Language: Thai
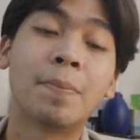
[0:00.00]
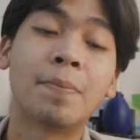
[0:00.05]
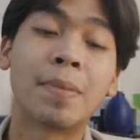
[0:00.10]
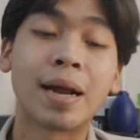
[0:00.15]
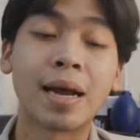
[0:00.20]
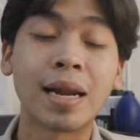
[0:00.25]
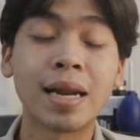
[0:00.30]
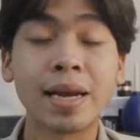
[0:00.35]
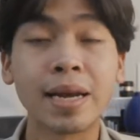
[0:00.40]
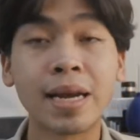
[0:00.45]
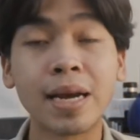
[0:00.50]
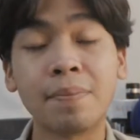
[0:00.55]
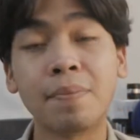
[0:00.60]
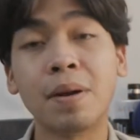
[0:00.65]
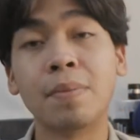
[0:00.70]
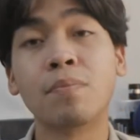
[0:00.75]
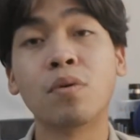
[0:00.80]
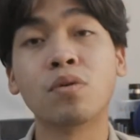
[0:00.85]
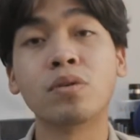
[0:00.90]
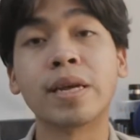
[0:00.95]
มันก็เลยเกิด
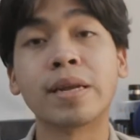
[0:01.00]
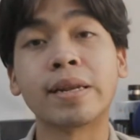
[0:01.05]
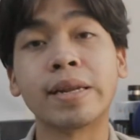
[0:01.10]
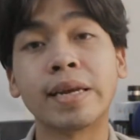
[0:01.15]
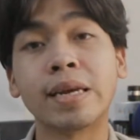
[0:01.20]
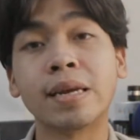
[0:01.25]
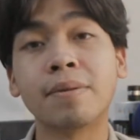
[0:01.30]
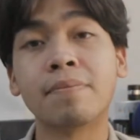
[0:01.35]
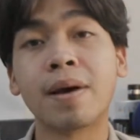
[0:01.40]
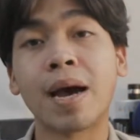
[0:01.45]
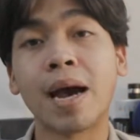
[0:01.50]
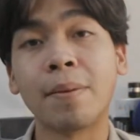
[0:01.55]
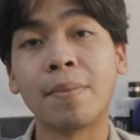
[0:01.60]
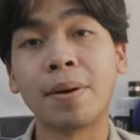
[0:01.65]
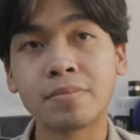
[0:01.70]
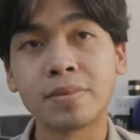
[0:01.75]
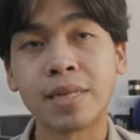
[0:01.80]
เป็นโปรเจกต์นี้ขึ้นมาแบบ